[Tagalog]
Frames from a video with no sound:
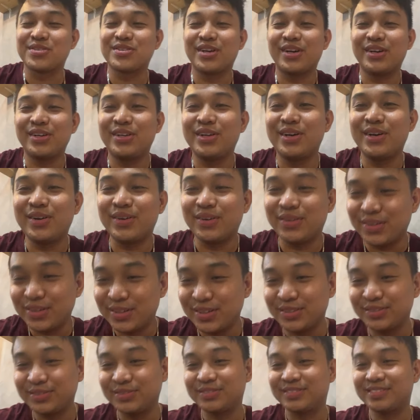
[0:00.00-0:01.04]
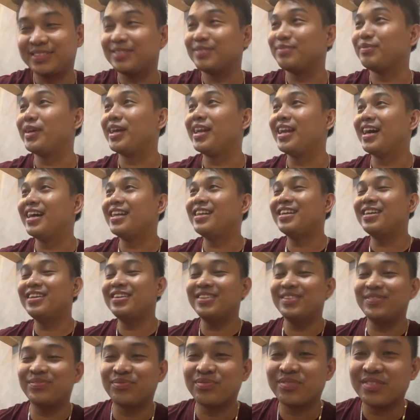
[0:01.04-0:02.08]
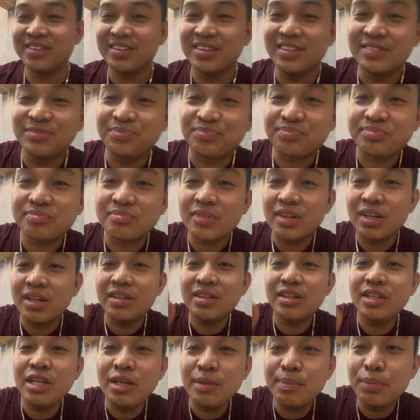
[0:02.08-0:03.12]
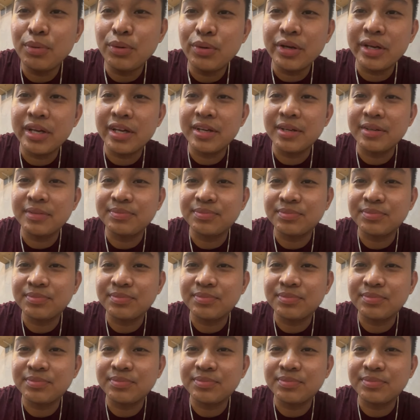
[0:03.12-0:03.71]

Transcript: Sana all. Biglaan ano. Di po eh.